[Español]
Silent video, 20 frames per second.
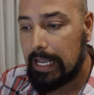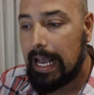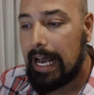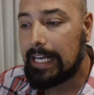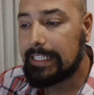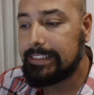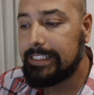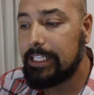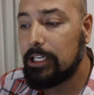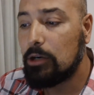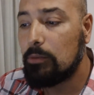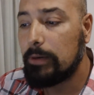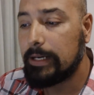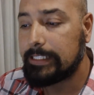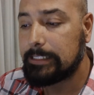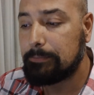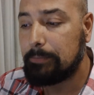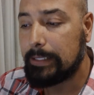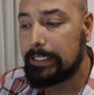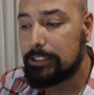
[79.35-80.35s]
así como
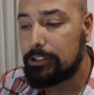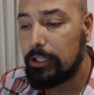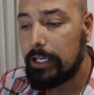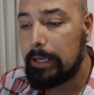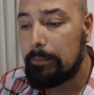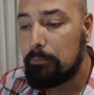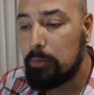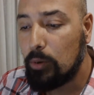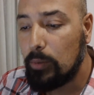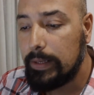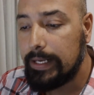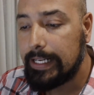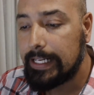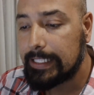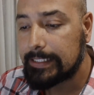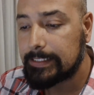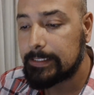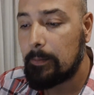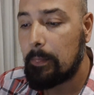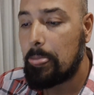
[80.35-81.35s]
expresiones
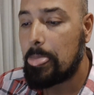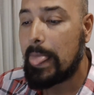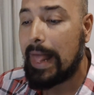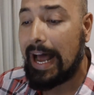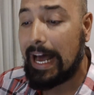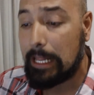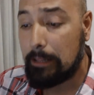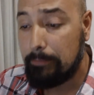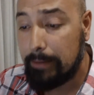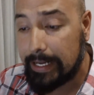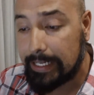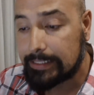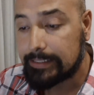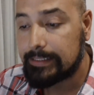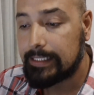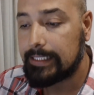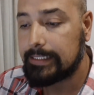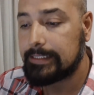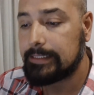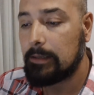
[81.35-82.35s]
públicas
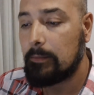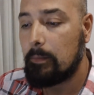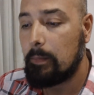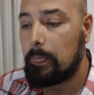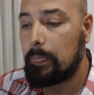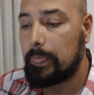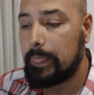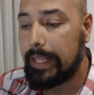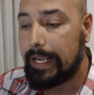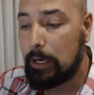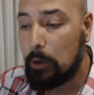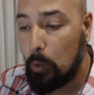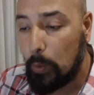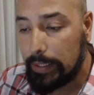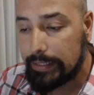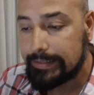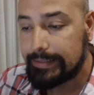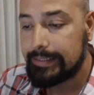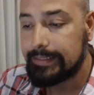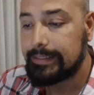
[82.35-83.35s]
adversas de
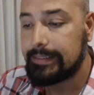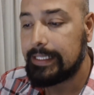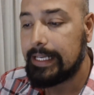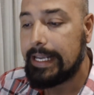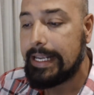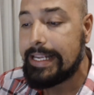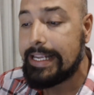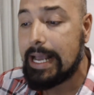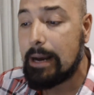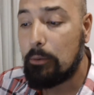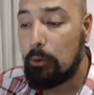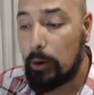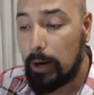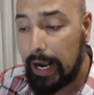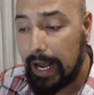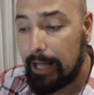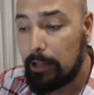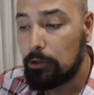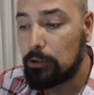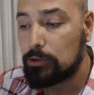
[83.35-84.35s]
jueces y
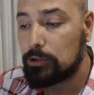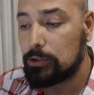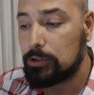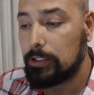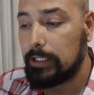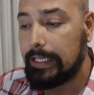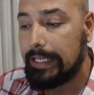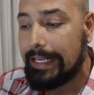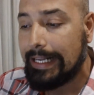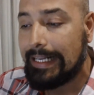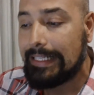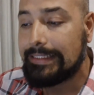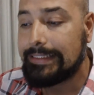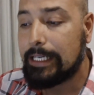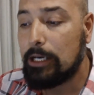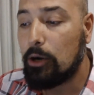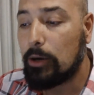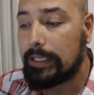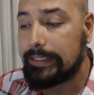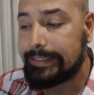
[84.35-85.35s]
abogados, entre
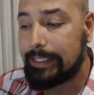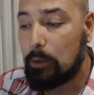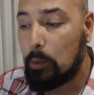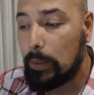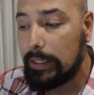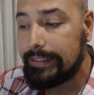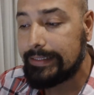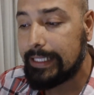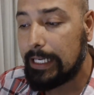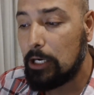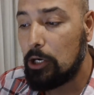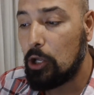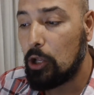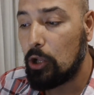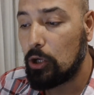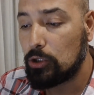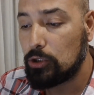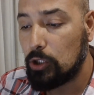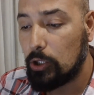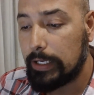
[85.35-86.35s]
los que se cuentan los
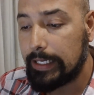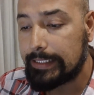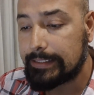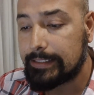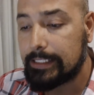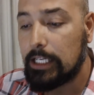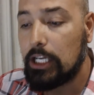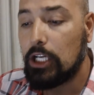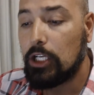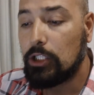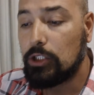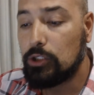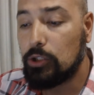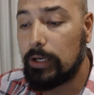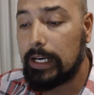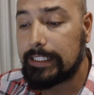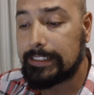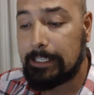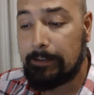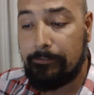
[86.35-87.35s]
doctores
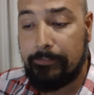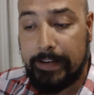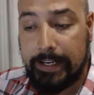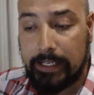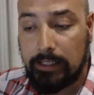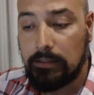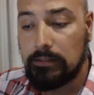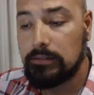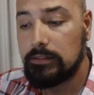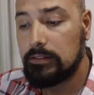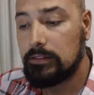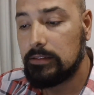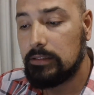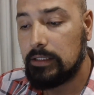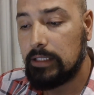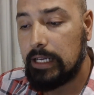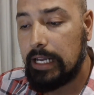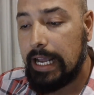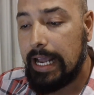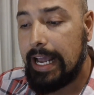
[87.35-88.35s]
Dora Zafir,
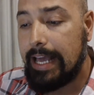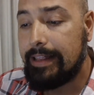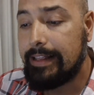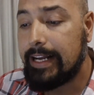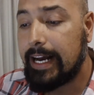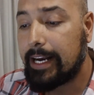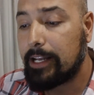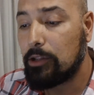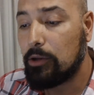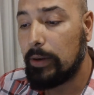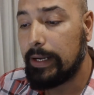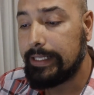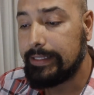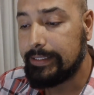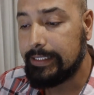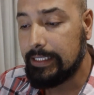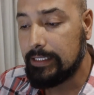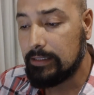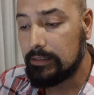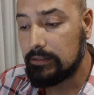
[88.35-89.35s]
Edgardo
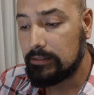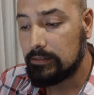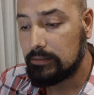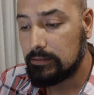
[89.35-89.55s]
Etting